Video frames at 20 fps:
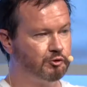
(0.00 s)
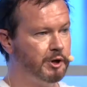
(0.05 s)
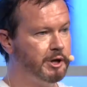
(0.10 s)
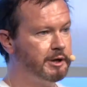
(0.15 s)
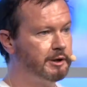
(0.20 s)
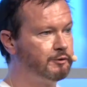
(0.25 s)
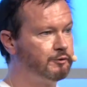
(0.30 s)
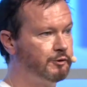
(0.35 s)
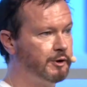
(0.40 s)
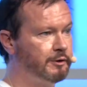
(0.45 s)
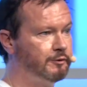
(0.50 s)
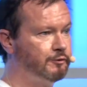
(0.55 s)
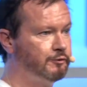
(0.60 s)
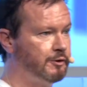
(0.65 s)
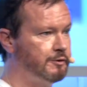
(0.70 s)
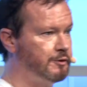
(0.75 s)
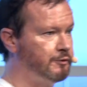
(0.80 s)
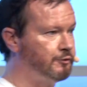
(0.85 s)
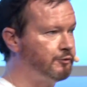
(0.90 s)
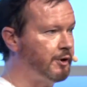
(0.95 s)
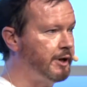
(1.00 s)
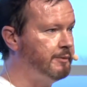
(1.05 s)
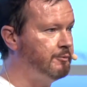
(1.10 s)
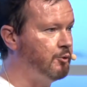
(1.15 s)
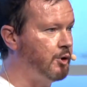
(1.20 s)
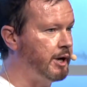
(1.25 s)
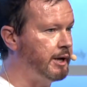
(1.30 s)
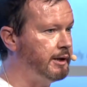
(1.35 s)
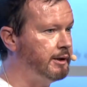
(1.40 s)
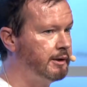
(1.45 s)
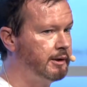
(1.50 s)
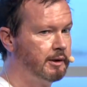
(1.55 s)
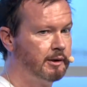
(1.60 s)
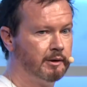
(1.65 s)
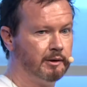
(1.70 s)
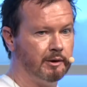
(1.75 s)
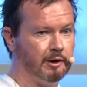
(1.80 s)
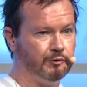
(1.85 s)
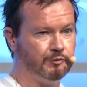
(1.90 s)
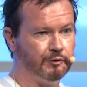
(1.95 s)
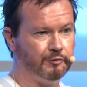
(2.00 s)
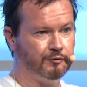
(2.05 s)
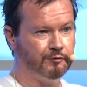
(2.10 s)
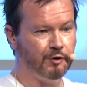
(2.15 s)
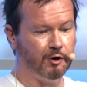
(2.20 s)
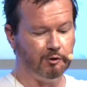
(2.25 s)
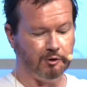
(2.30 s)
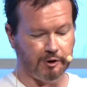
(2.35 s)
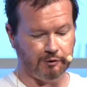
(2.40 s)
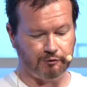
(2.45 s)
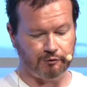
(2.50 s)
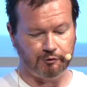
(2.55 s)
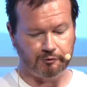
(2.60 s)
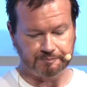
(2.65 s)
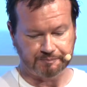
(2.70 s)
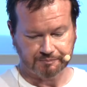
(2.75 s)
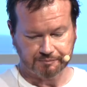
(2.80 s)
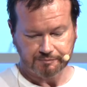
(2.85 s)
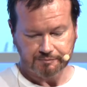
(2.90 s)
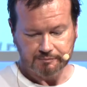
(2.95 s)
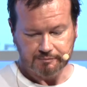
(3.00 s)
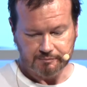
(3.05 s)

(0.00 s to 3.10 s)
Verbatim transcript: ルドプロセッシングのプログラムと同じような形で存在している